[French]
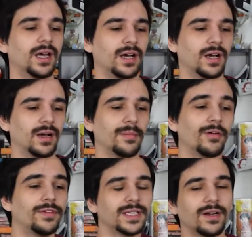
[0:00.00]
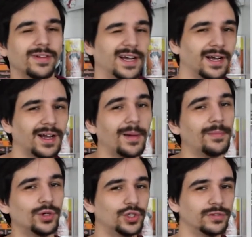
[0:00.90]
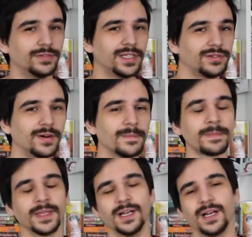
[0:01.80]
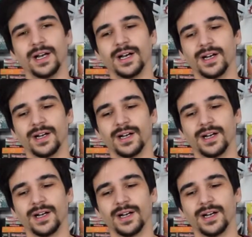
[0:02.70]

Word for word: euh, bah, en fait elle va un peu le chauffer, tu vois. Euh,